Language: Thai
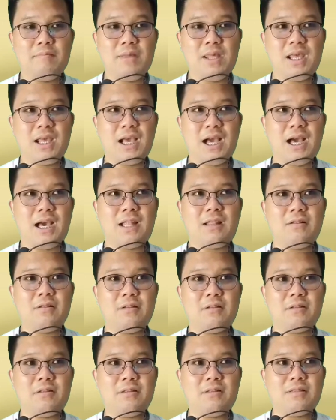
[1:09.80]
มีการ
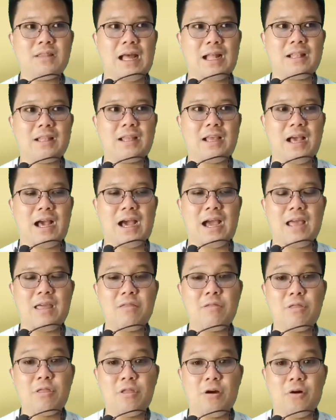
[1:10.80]
ตัดขาย
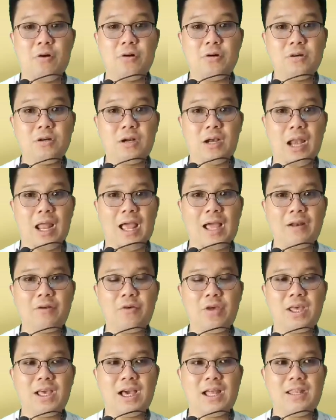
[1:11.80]
สองครั้ง
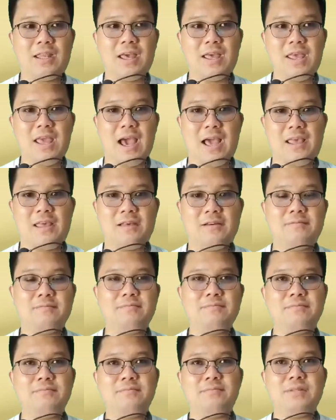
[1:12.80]
ด้วยการใหญ่
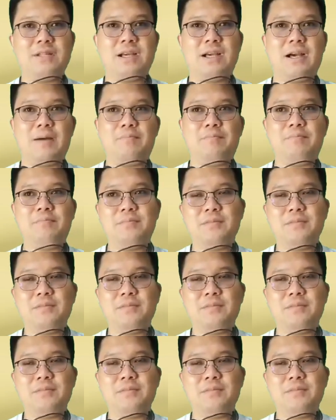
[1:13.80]
ๆนะครับ